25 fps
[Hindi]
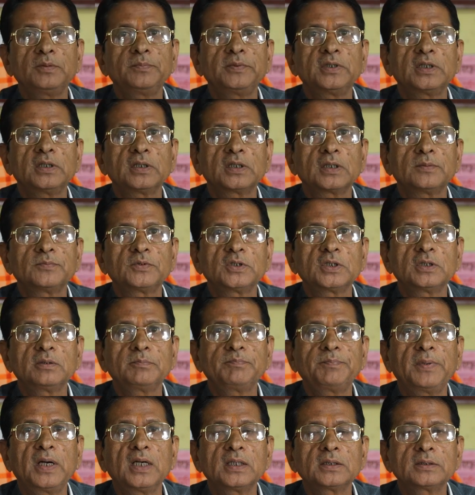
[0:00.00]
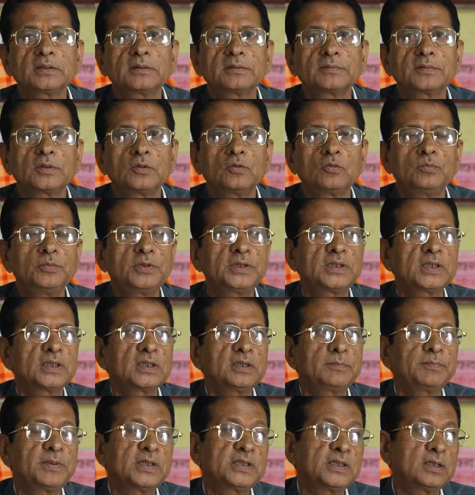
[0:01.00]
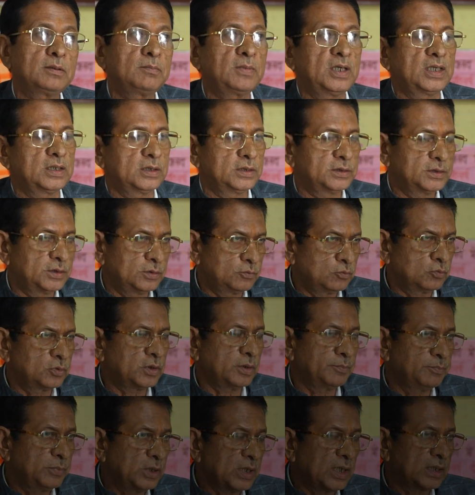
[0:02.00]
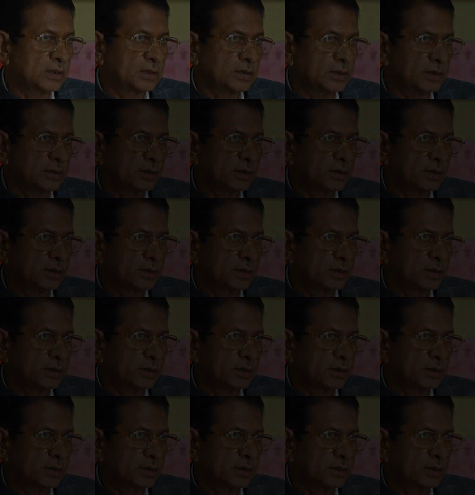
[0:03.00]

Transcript: भी जो है कम से कम पाँच किलोमीटर के पैदल मार्ग से तो तब भी आते